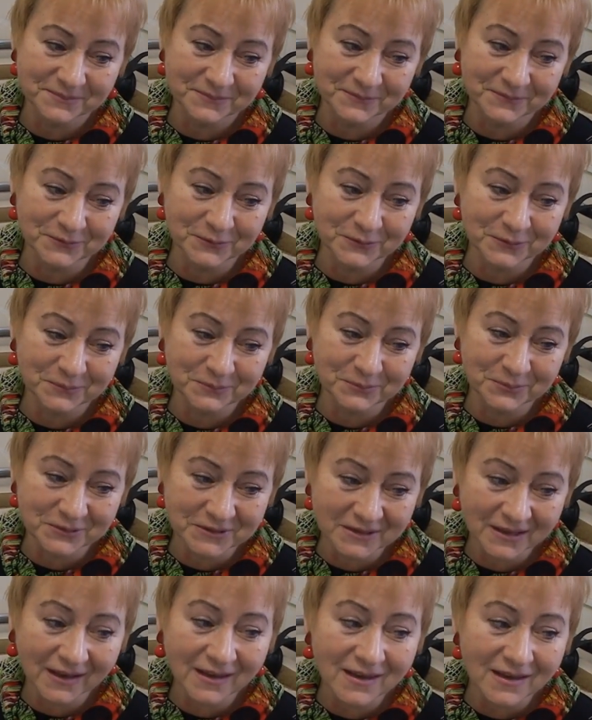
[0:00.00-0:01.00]
Вот
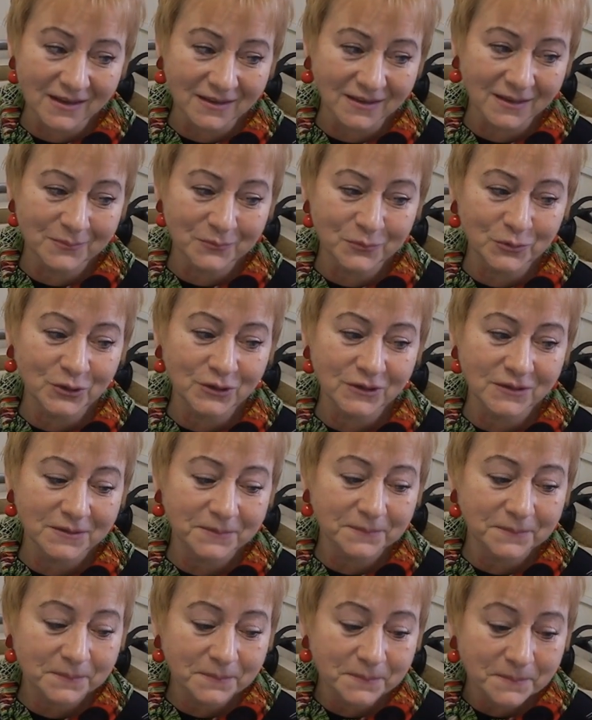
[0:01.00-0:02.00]
пускай она будет,
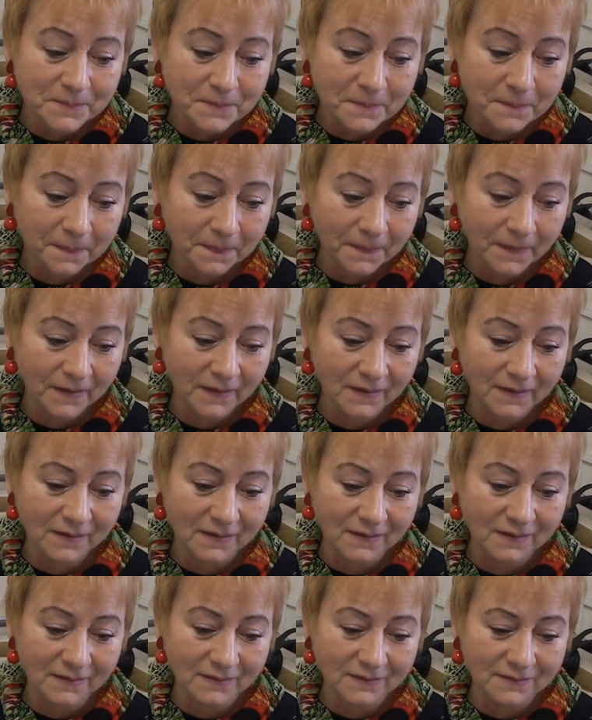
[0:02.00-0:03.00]

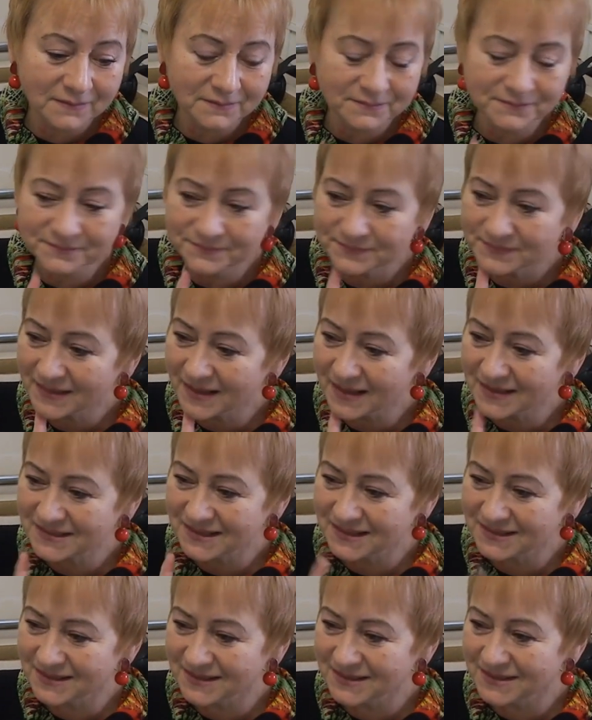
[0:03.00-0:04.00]
э, как
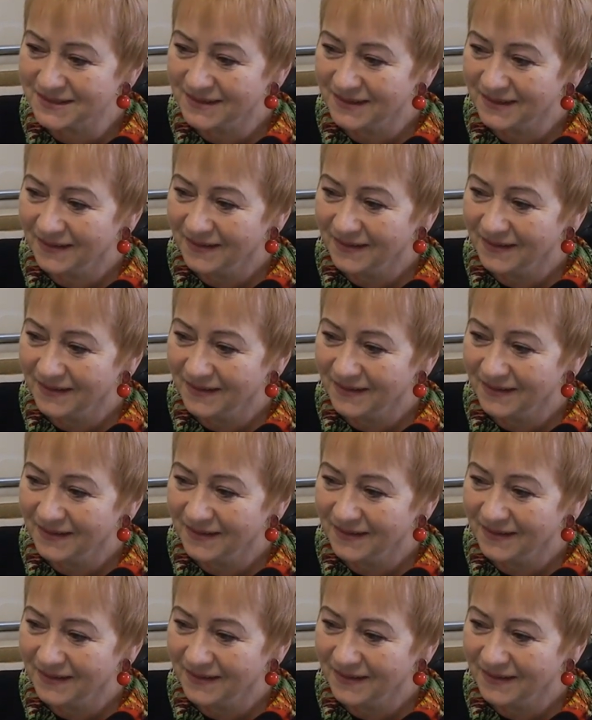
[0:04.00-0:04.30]
сказать,